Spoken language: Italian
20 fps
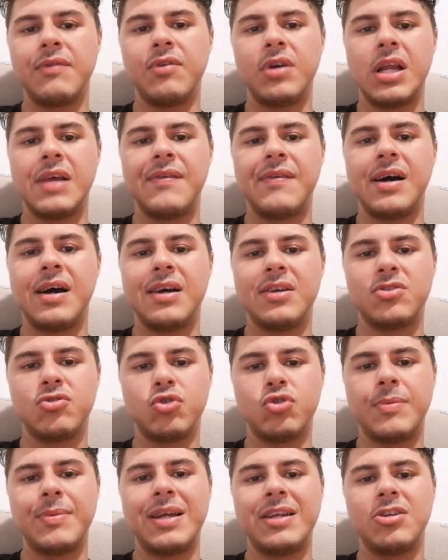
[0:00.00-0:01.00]
voleva
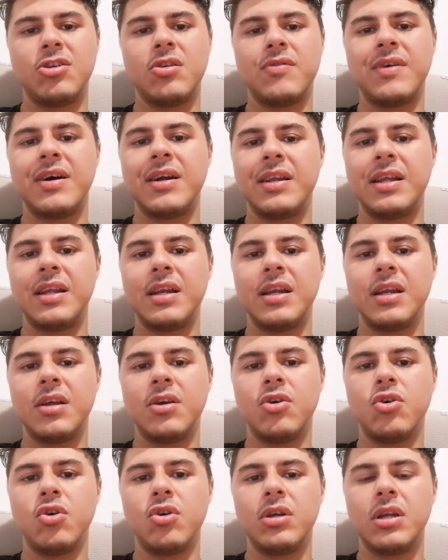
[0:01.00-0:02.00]
assolutamente trovare il
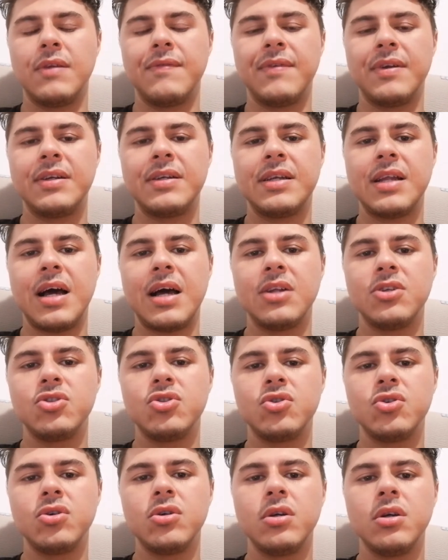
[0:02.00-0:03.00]
gol del
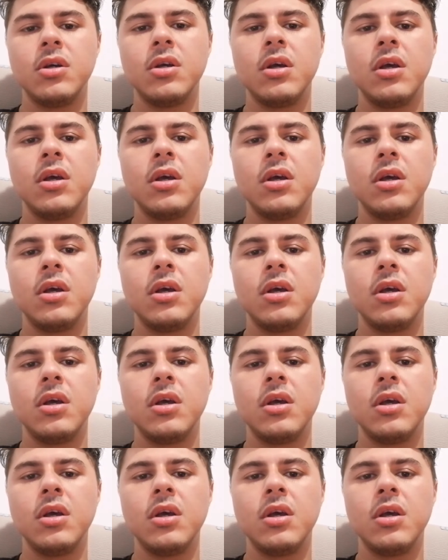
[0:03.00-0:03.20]
vantaggio